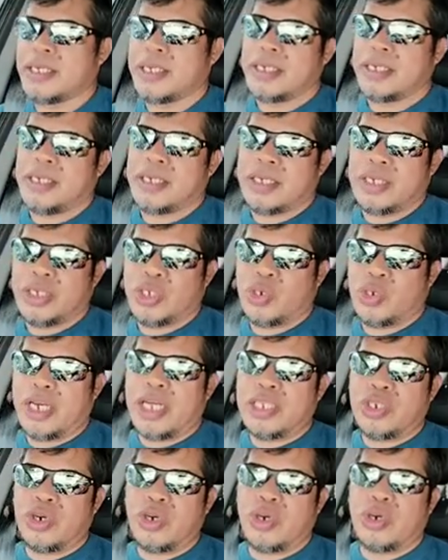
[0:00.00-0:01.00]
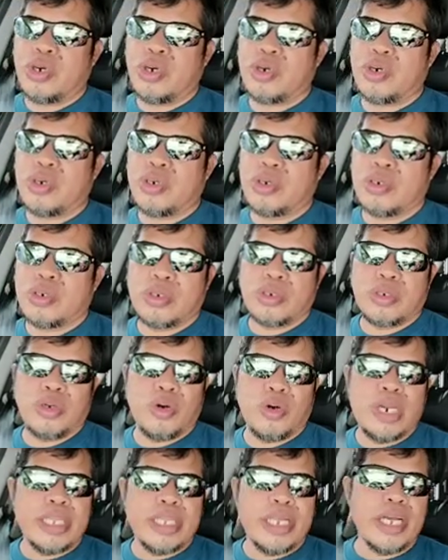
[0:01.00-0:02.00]
So ayan, so
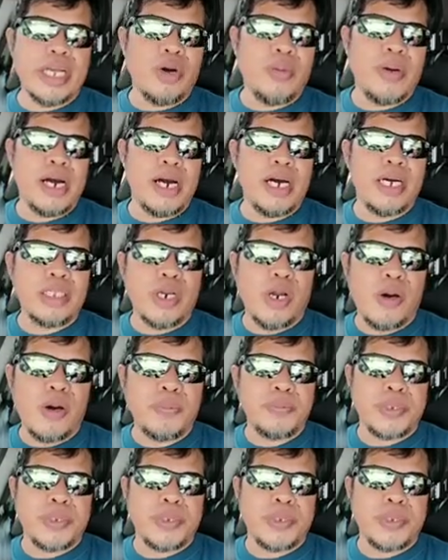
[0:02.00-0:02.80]
ulitin ko mga katrops,